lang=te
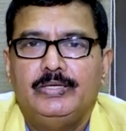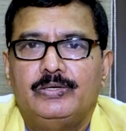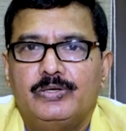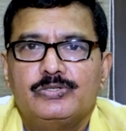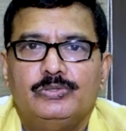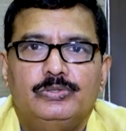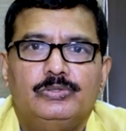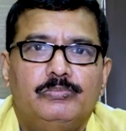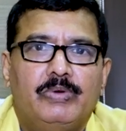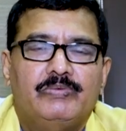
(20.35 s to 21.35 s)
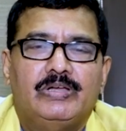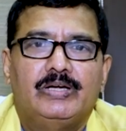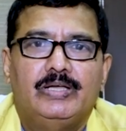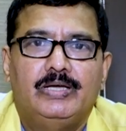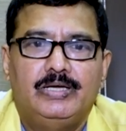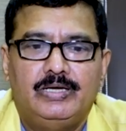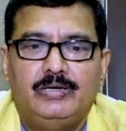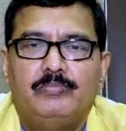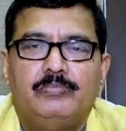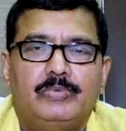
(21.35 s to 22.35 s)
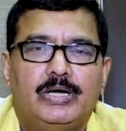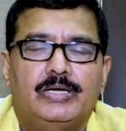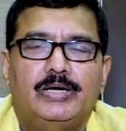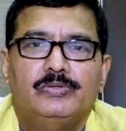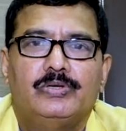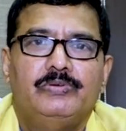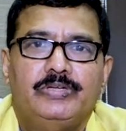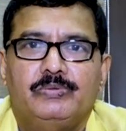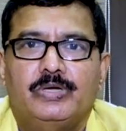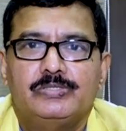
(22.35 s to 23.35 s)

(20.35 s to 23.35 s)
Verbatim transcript: ఈరోజు మనం ఇక్కడ మాట్లాడుతున్న విషయం